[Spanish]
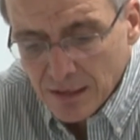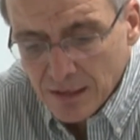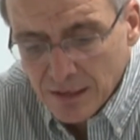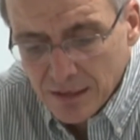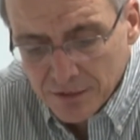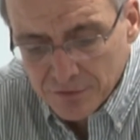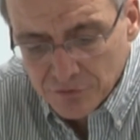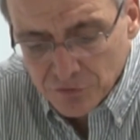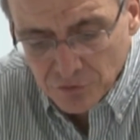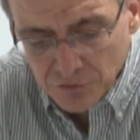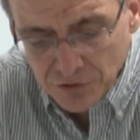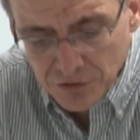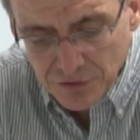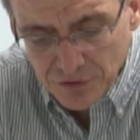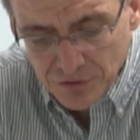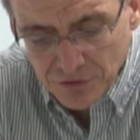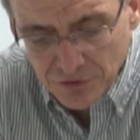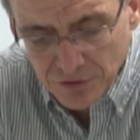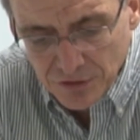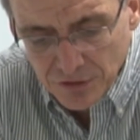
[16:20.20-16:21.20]
Estos
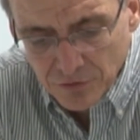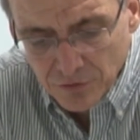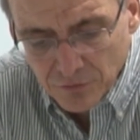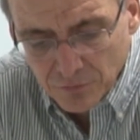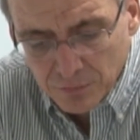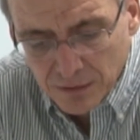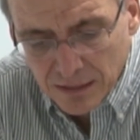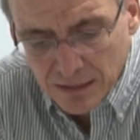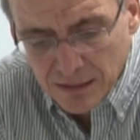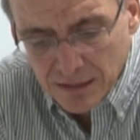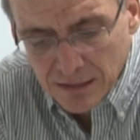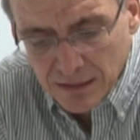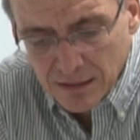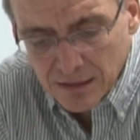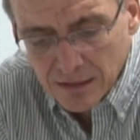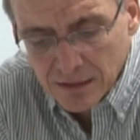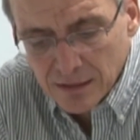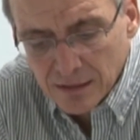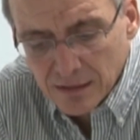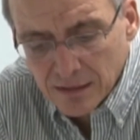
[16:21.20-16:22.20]
índices los
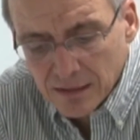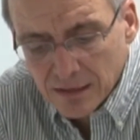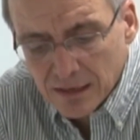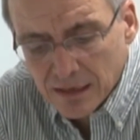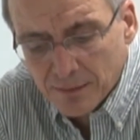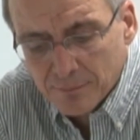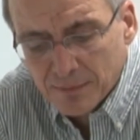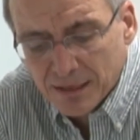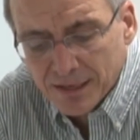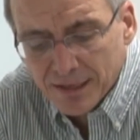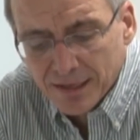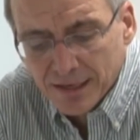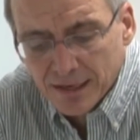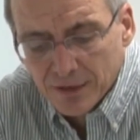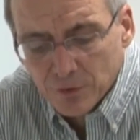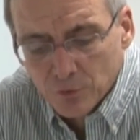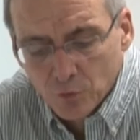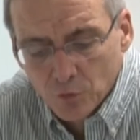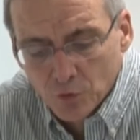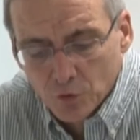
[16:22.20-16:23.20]
va a
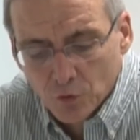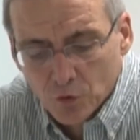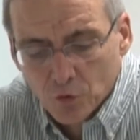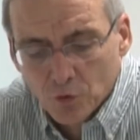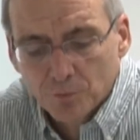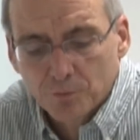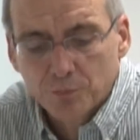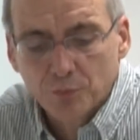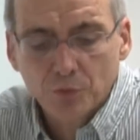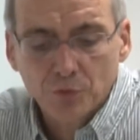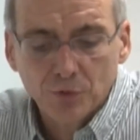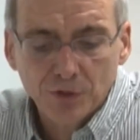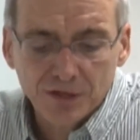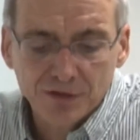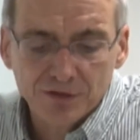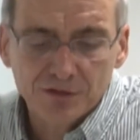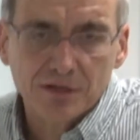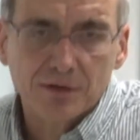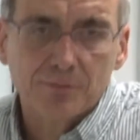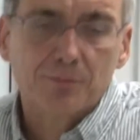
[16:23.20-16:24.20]
manejar uno con
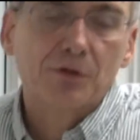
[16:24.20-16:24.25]
prudencia